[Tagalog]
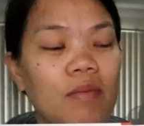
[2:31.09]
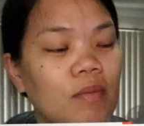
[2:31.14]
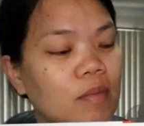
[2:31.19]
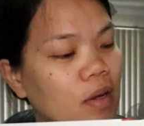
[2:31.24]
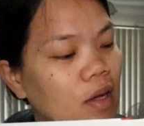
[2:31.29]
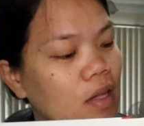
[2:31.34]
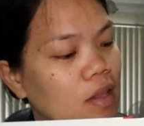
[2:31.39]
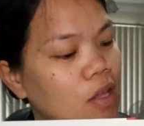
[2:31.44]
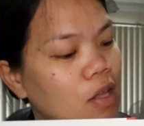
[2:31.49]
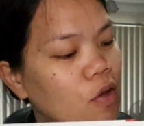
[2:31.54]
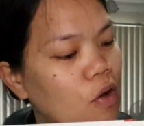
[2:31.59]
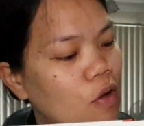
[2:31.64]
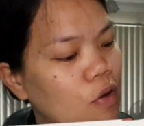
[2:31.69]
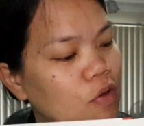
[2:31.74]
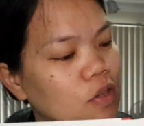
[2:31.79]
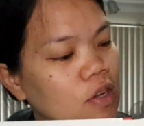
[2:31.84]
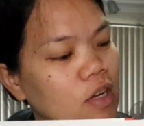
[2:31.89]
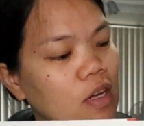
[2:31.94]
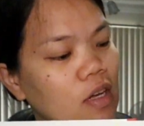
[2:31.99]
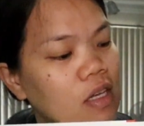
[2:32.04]
maganda yung
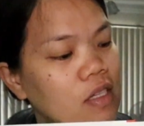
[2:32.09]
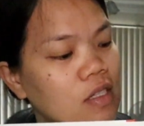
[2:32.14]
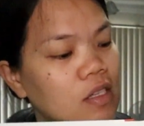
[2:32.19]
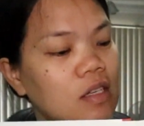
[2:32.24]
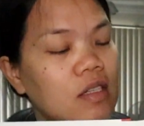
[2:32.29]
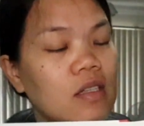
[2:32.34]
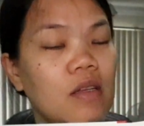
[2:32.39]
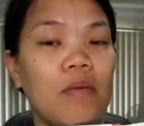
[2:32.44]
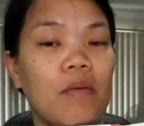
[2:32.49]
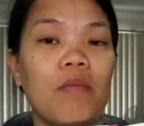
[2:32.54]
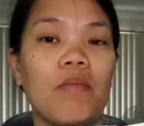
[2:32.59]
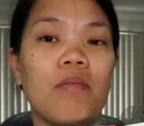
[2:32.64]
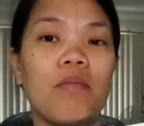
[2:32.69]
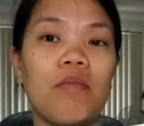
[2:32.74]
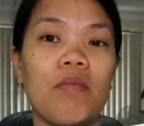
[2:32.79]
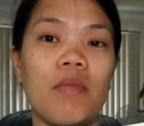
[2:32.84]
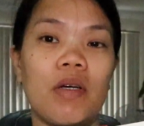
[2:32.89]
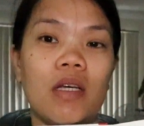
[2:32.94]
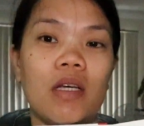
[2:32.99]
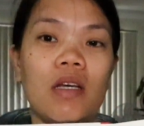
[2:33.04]
ano niya guys kasi
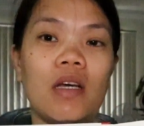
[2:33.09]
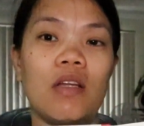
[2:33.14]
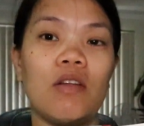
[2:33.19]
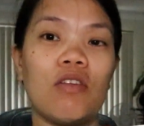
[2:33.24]
may